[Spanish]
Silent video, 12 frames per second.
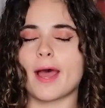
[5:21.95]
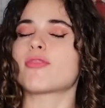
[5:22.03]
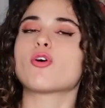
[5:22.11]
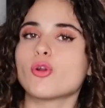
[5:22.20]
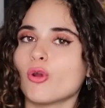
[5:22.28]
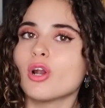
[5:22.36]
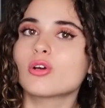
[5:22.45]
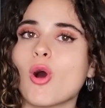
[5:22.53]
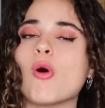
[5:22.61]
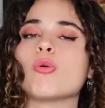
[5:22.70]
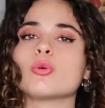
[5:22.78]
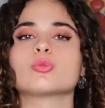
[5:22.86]
adoro el
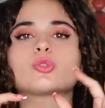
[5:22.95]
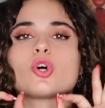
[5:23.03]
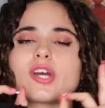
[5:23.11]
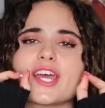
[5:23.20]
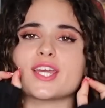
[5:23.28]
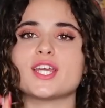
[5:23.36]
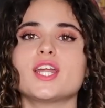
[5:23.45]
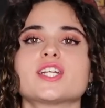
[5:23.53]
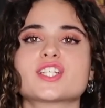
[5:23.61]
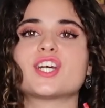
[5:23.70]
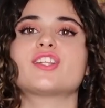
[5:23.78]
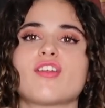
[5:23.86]
conjunto. ¿Qué
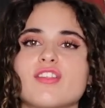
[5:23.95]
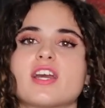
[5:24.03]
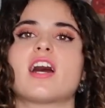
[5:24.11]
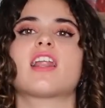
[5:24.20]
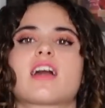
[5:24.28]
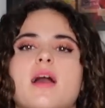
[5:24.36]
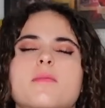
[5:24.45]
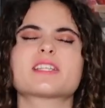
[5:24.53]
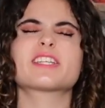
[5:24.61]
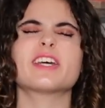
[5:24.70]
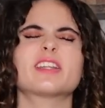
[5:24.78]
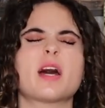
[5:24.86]
quieres que te diga? La
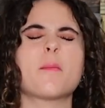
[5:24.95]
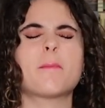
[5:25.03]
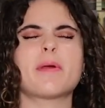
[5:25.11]
camiseta